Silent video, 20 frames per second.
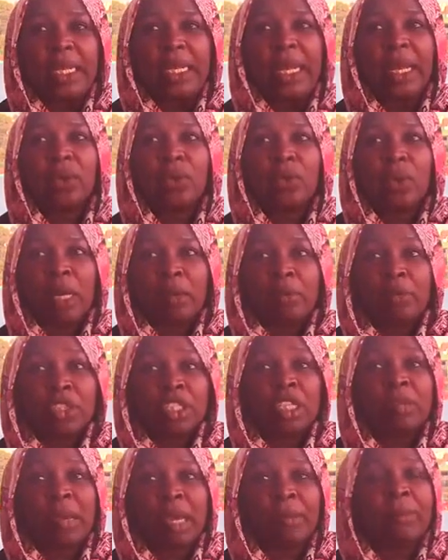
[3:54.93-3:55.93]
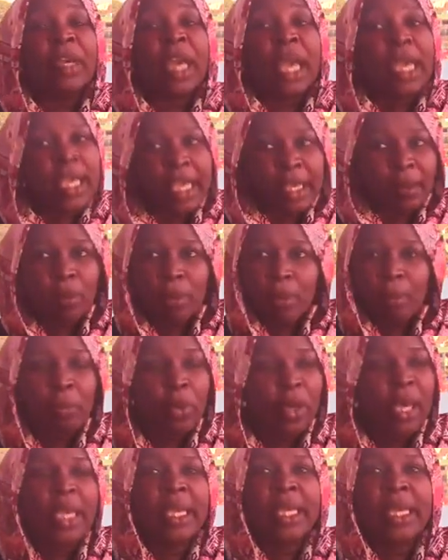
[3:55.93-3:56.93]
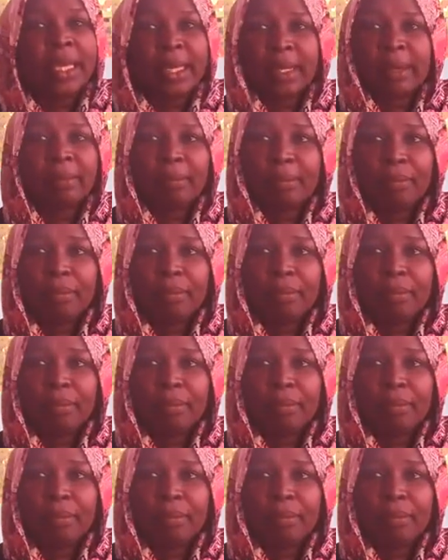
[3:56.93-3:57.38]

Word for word: لانه المجتمع بيغير بيغير